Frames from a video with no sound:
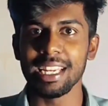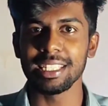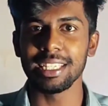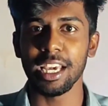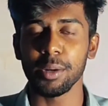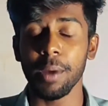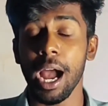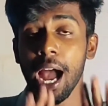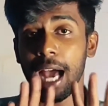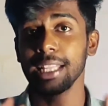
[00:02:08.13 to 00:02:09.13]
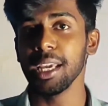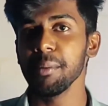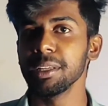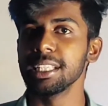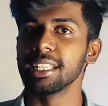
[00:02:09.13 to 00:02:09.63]
இன்ட்ரெஸ்டிங்காக இருக்குமா அதே
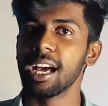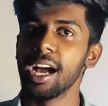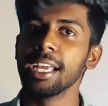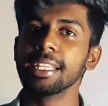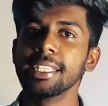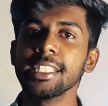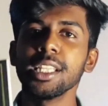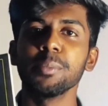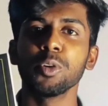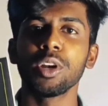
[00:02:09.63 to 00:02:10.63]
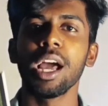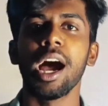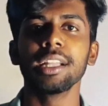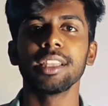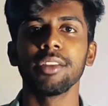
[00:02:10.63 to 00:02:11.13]
மாதிரி தான் இந்த புக்கில்
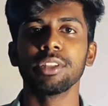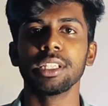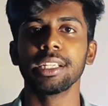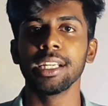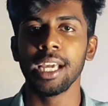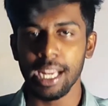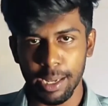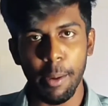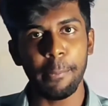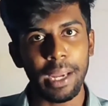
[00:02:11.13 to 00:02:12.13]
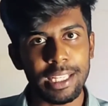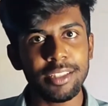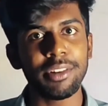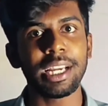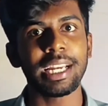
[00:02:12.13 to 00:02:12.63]
ஆத்தர் வந்துட்டு நம்ம
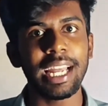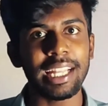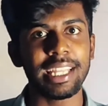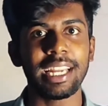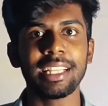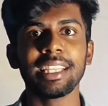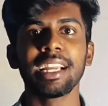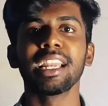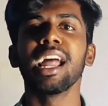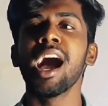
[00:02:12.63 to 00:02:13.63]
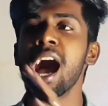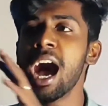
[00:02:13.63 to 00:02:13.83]
பேச்சு வழக்கிலே அந்த எழுத்துக்கள்லாம்